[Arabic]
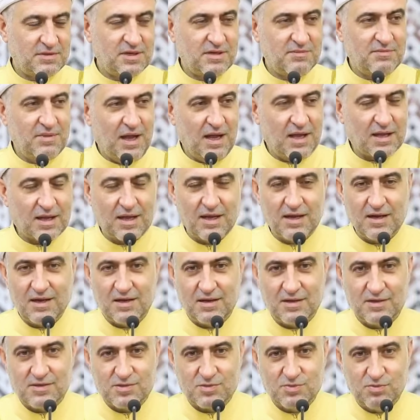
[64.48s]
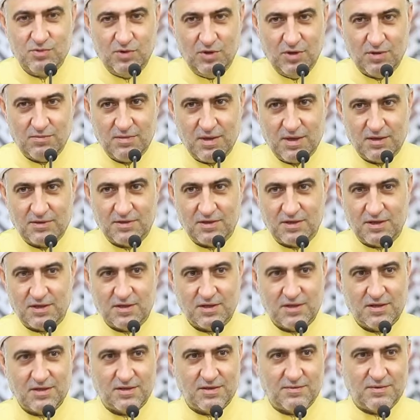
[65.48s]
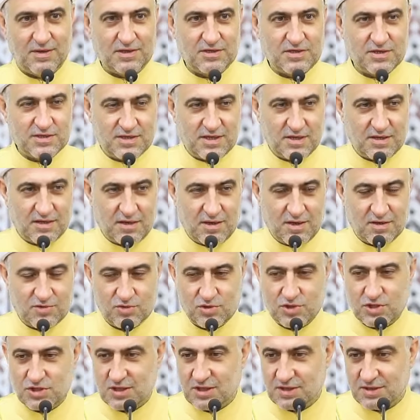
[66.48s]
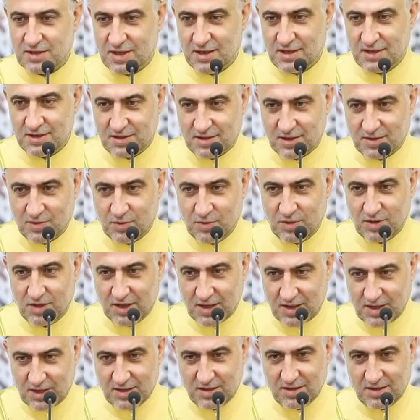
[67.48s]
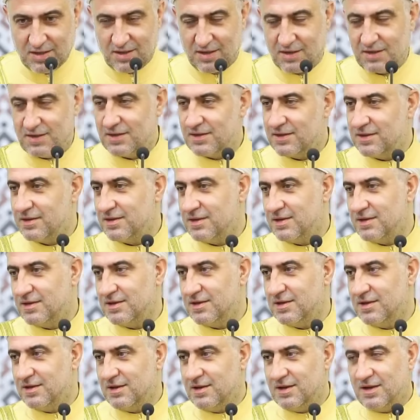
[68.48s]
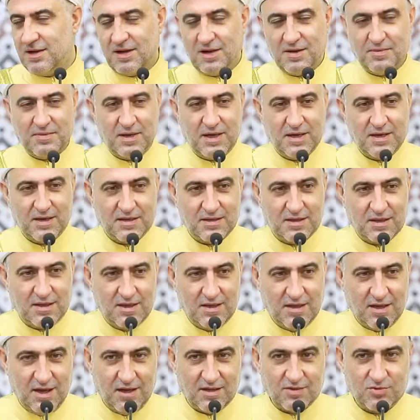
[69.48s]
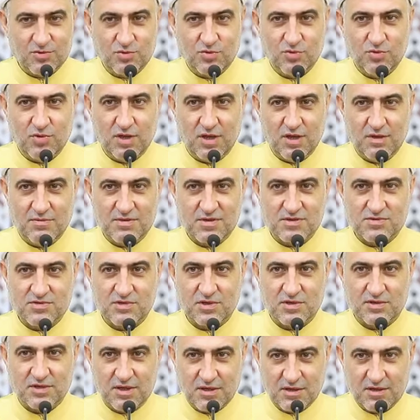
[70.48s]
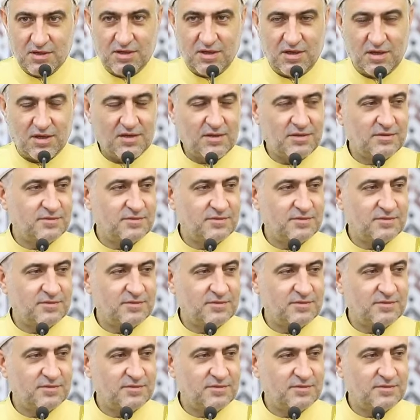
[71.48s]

مثل ما حكينا الاسبوع الماضي تبع جزى الله الشدائد كل خير أبانت لي عدوي من صديقي